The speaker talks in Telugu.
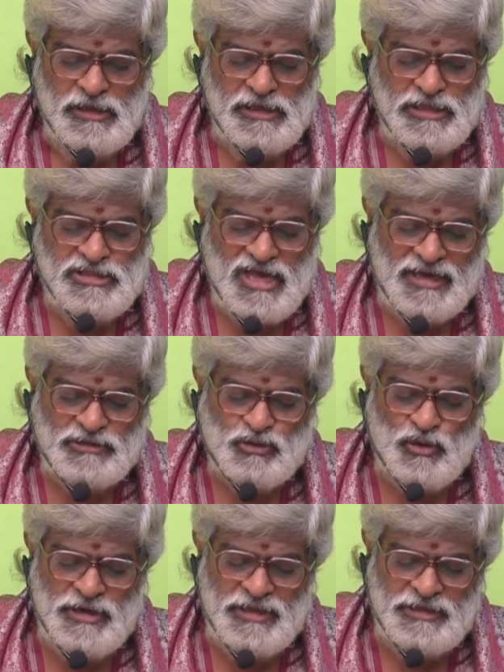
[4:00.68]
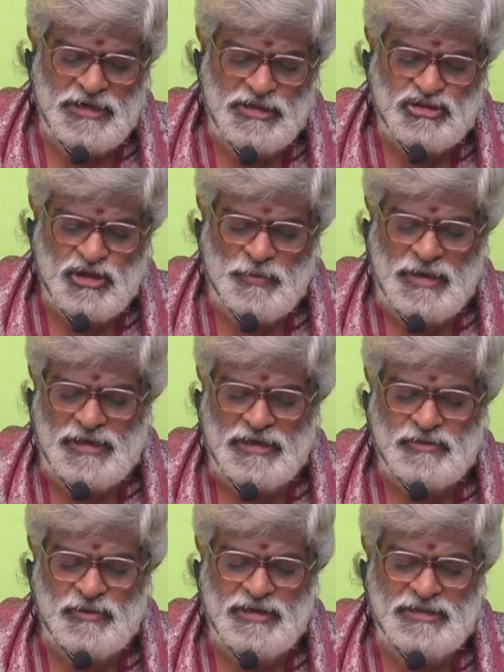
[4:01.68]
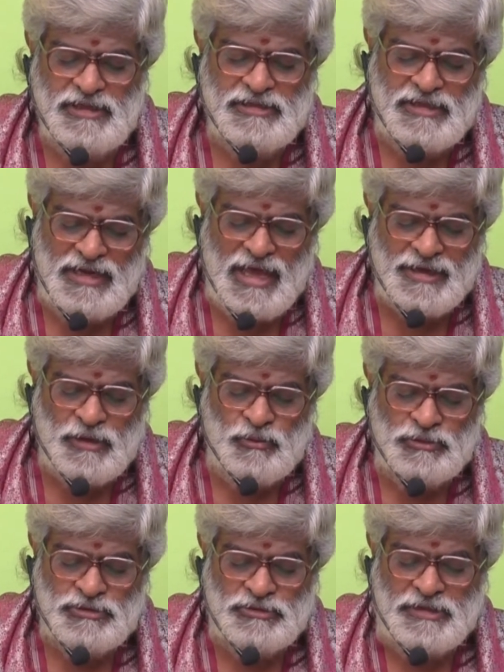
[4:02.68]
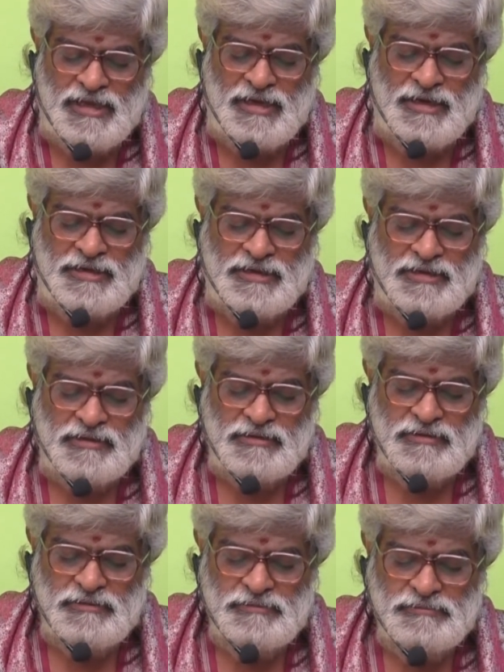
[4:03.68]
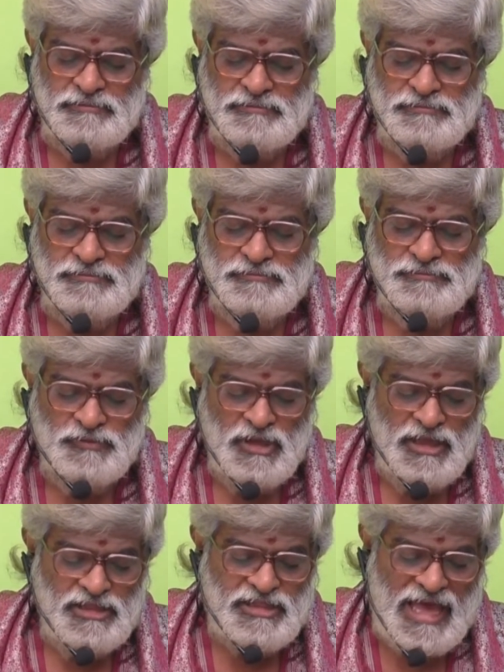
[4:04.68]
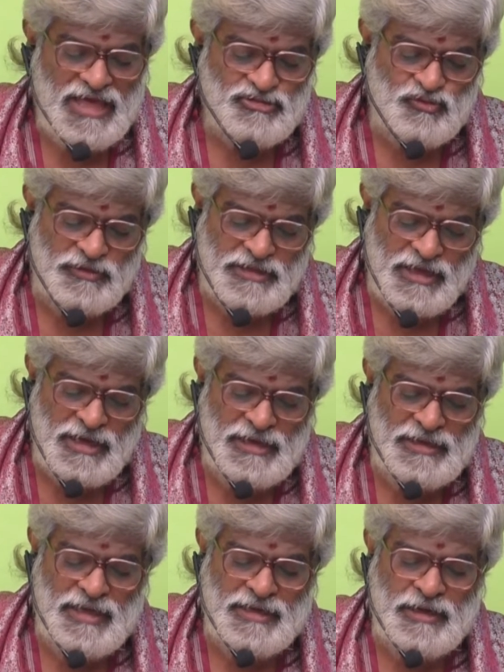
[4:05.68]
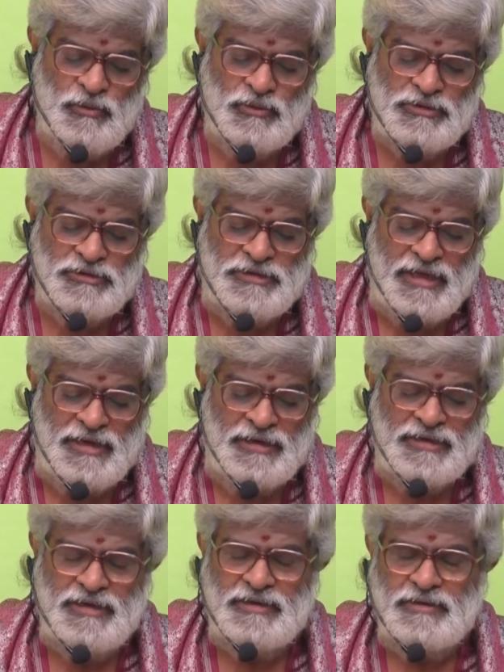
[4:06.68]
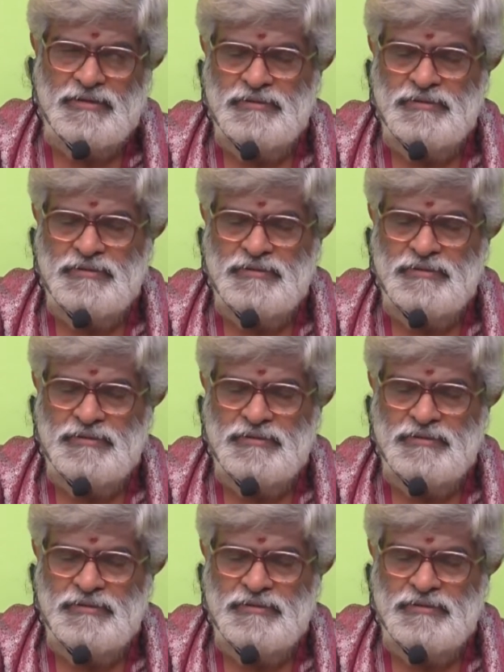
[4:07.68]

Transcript: ఈ జగత్తు అనేది నిత్యమైనటువంటిది ఇది ఇలాగే ఉంటుంది అని అంటారు శాశ్వతంగా ఇలాగే ఉంటుంది అని అంటారు